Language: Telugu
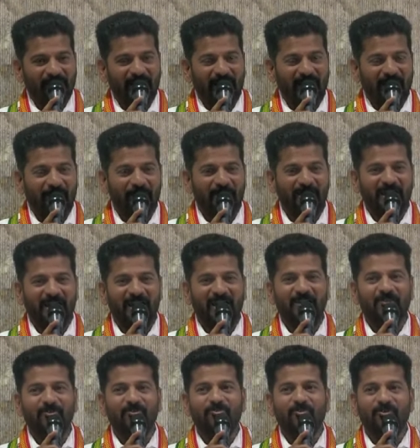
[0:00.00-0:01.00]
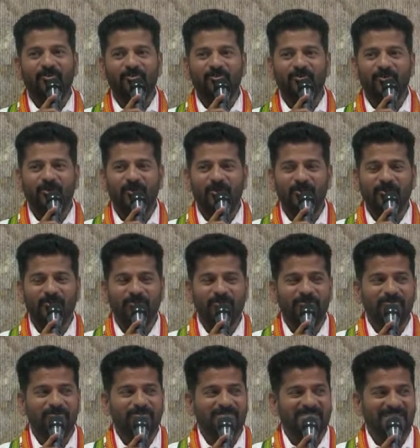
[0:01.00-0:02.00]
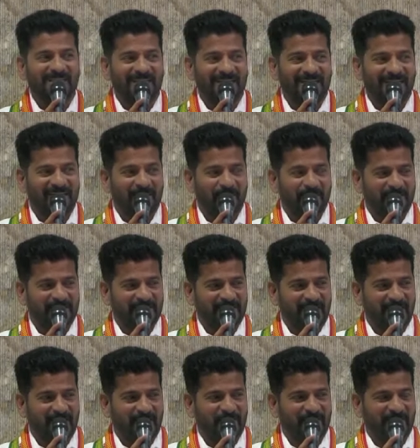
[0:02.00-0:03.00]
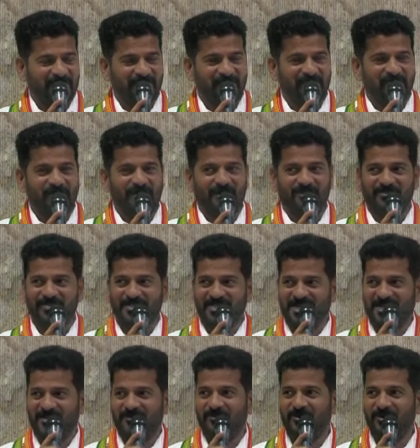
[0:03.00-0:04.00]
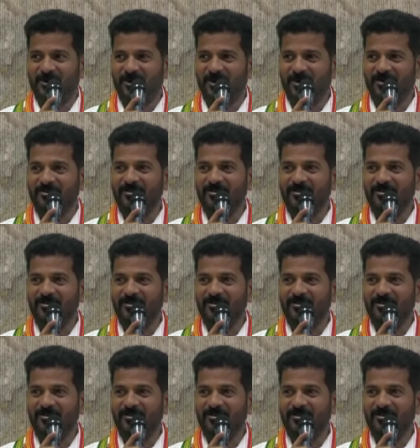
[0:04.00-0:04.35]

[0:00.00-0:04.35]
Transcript: అమ్మకాలు కొనుగోలు జరిగిన ప్రజాప్రతినిధుల విషయంలో